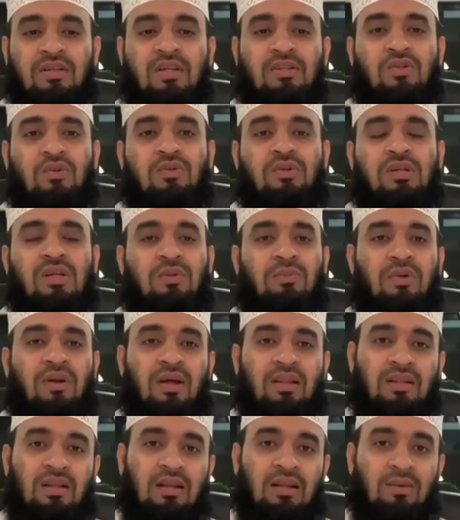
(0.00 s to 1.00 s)
সাতষট্টি নম্বর
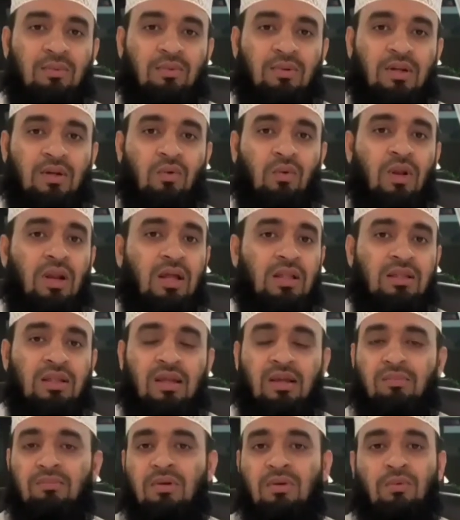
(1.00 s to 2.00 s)
আয়ত আল্লাহ বললেন ওলা
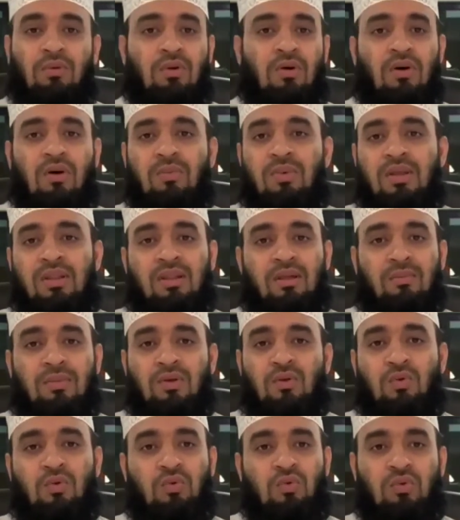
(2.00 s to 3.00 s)
তাইমামুল খবিস
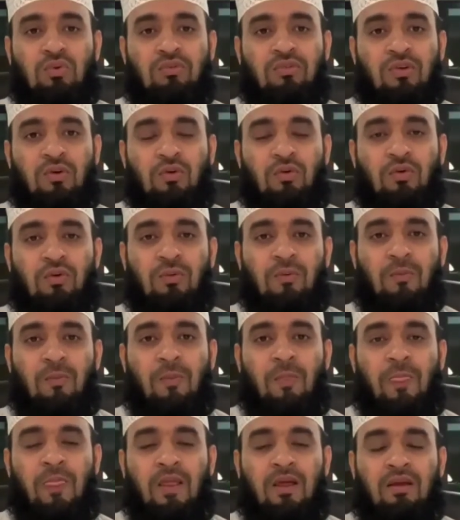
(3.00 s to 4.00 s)
সামিন হুতুম ফিকুন
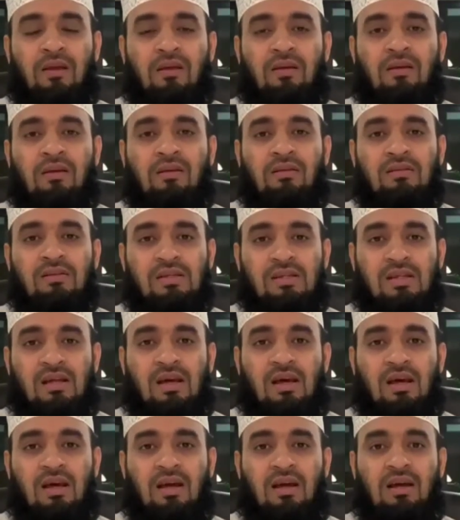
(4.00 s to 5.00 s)

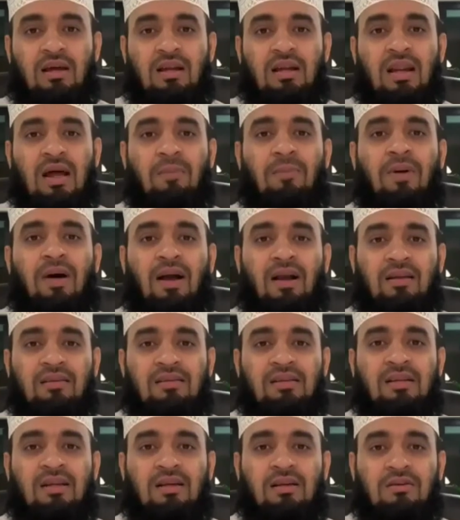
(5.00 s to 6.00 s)
যেটা নাপাক
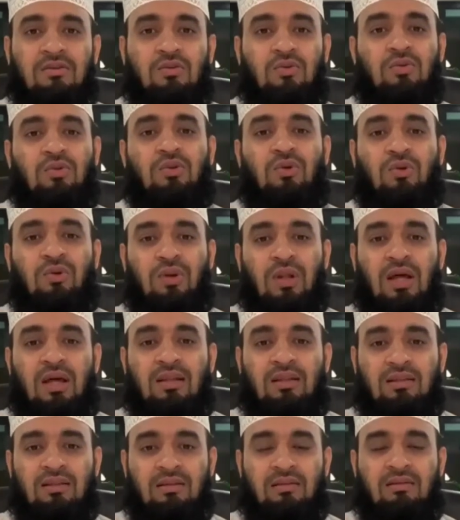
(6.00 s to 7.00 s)
যেটা সুন্দর না
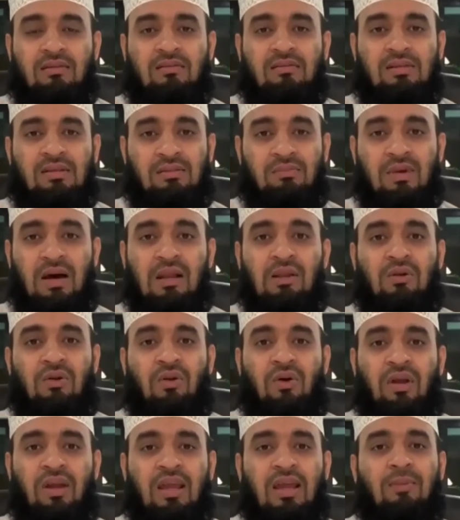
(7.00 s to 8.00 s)
যেটা ভালো
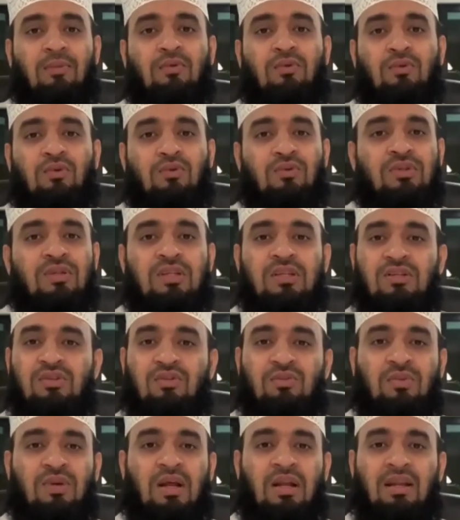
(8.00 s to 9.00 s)
নয় এমন কোনো জিনিস
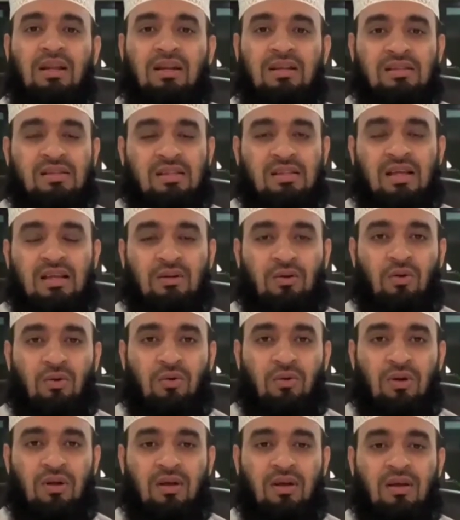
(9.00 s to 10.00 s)
তোমরা আল্লাহ রাস্তায় দান
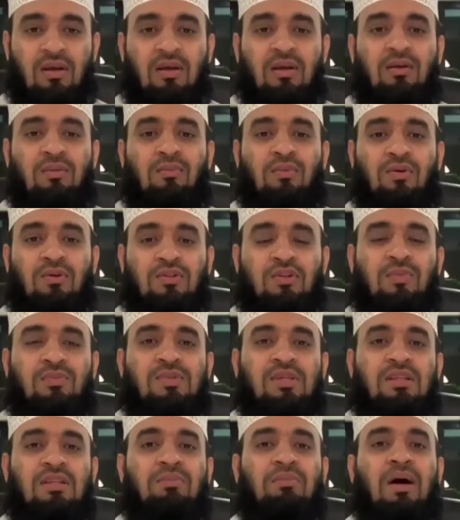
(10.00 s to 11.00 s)
করো না বরং
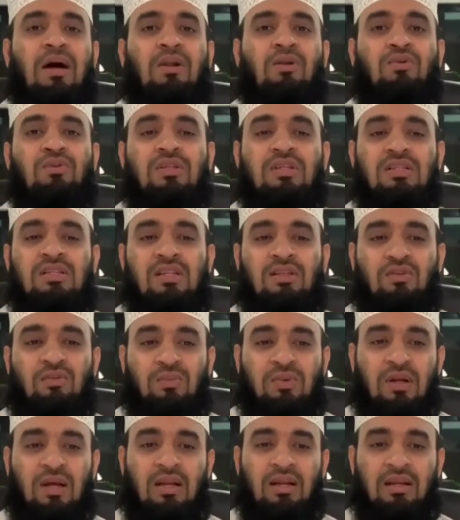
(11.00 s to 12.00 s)
সবচাইতে ভালো জিনিসটা
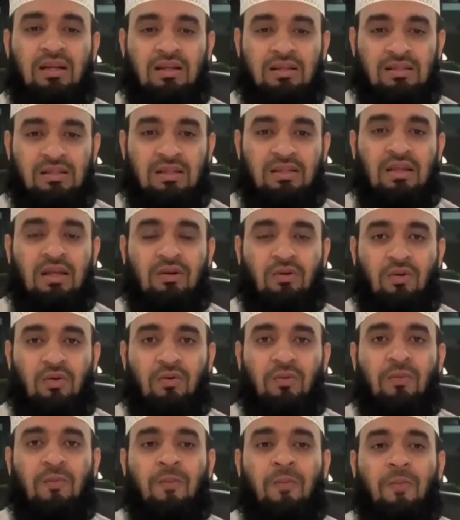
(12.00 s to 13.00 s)
তোমরা আল্লাহ রাস্তায় দান
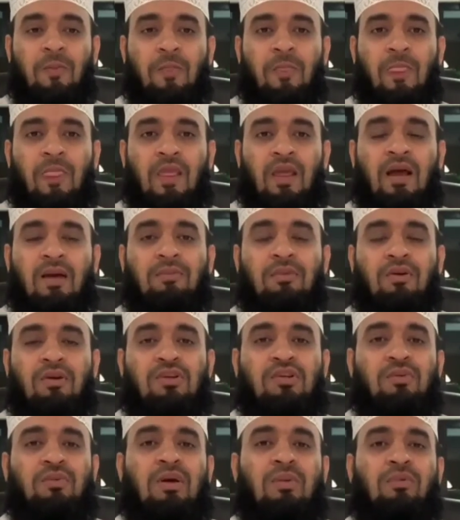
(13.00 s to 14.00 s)
করো আমরা
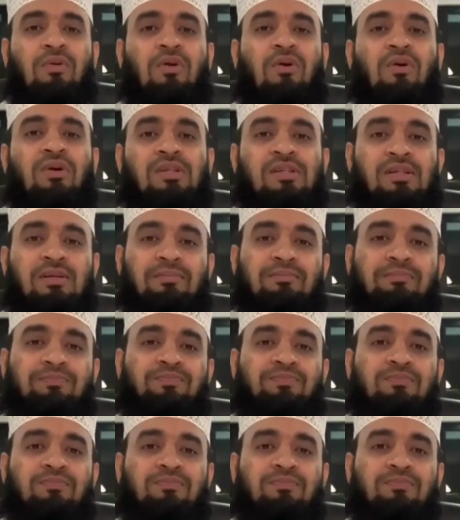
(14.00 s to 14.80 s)
অনেক সময় এমন হয় যে